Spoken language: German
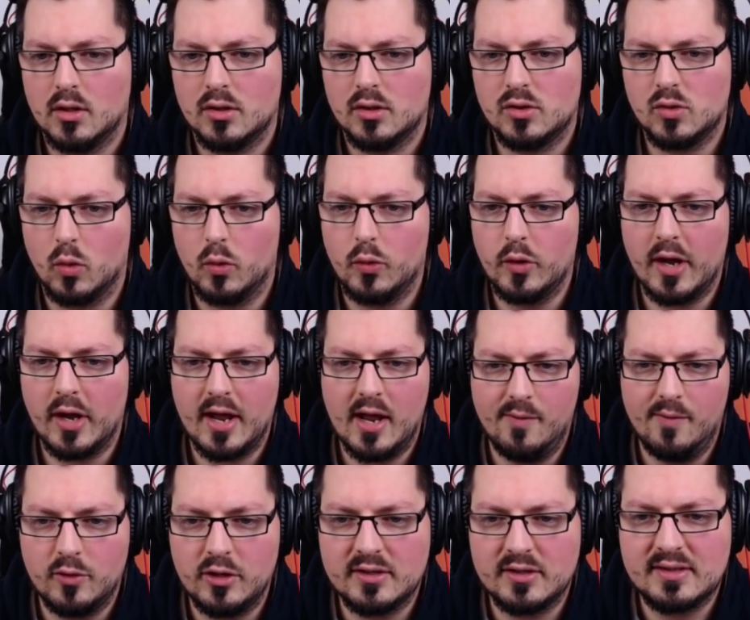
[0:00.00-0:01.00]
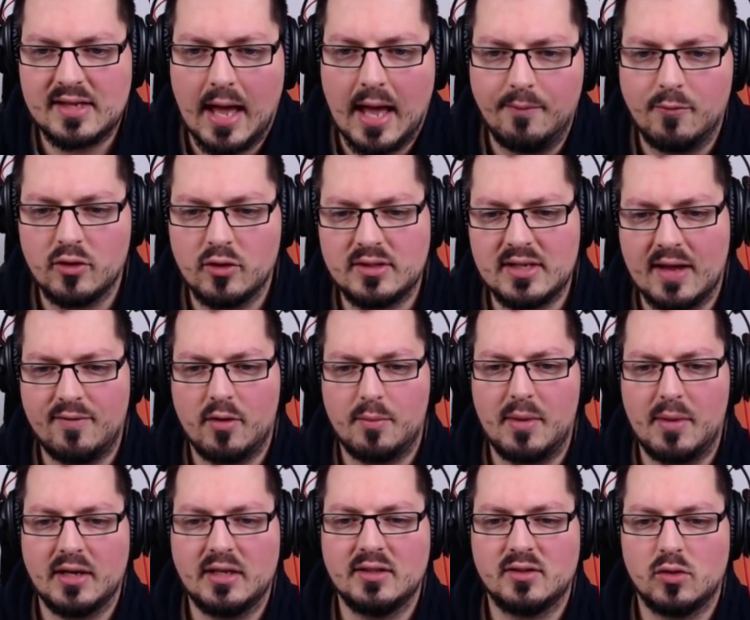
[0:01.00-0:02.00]
So, Höhe 11 und jetzt graben wir uns einfach
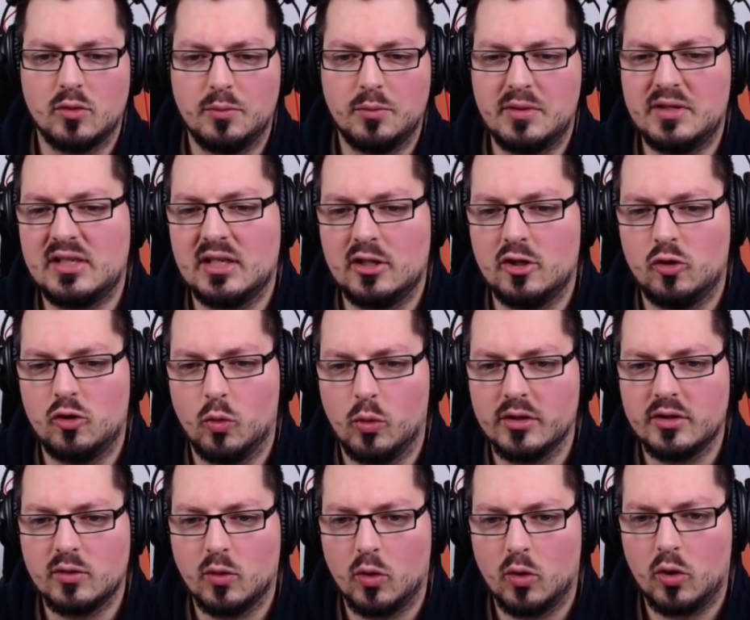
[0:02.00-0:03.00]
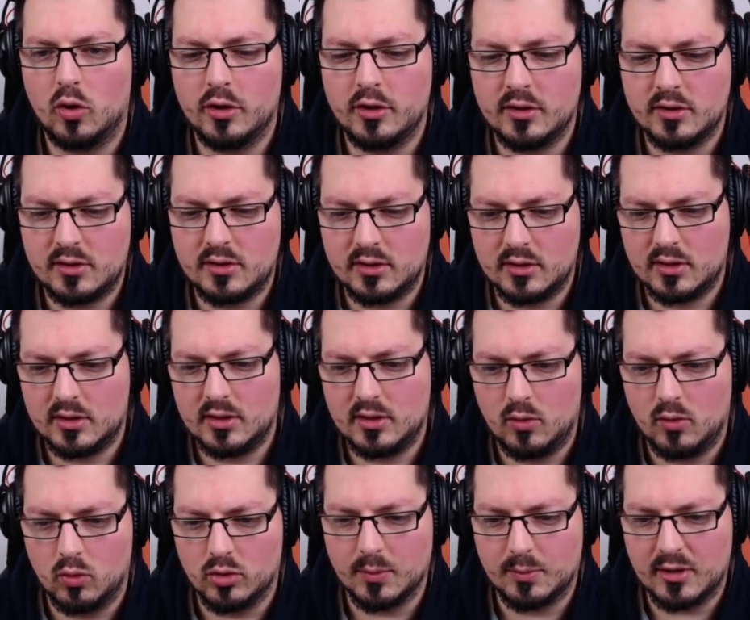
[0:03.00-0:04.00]
mal hier so ein bisschen durch. Und, äh,
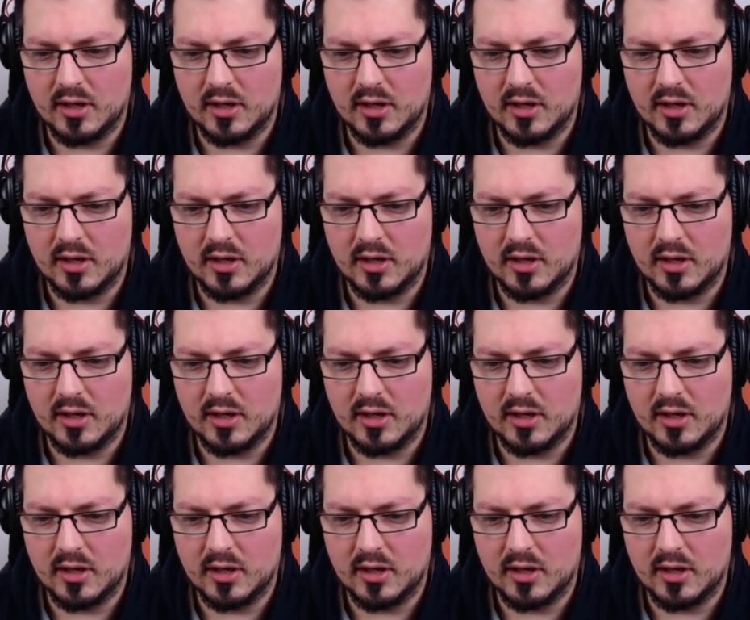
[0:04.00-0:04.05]
oh, ich habe gar